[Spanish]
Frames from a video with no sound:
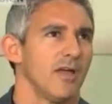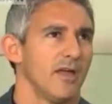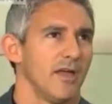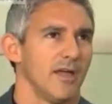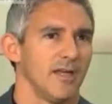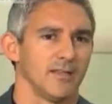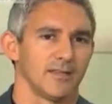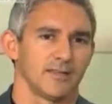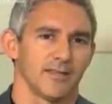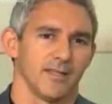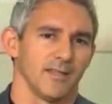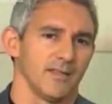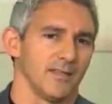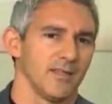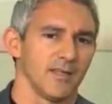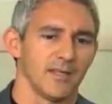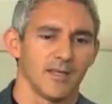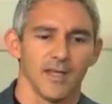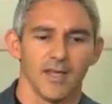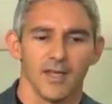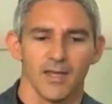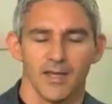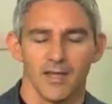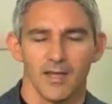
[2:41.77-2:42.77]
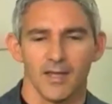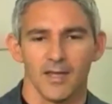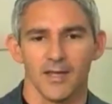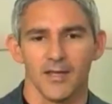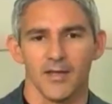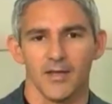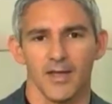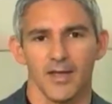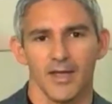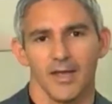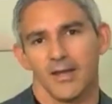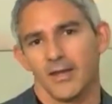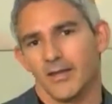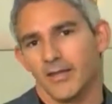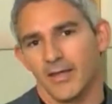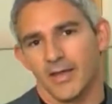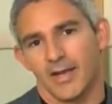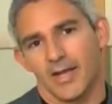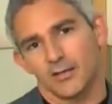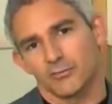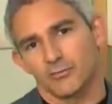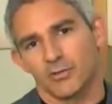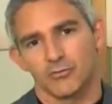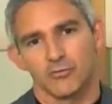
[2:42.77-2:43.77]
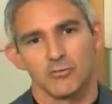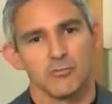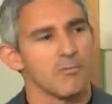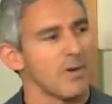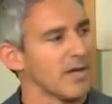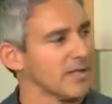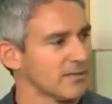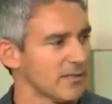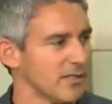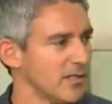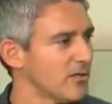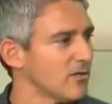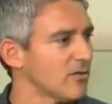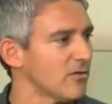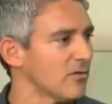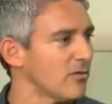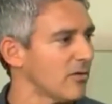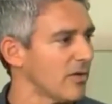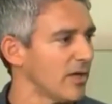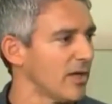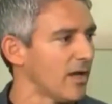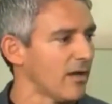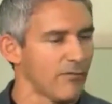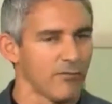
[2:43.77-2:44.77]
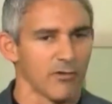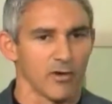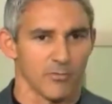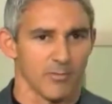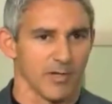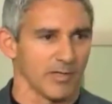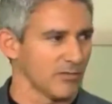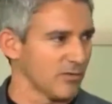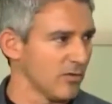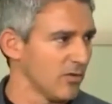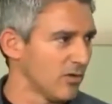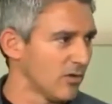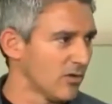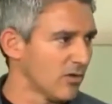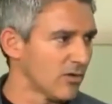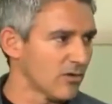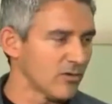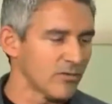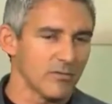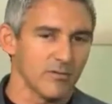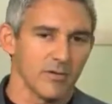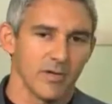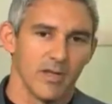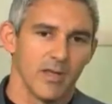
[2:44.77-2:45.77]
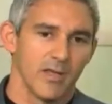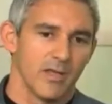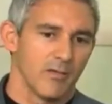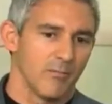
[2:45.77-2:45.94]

Entendí que el liderazgo es un vacío en la formación.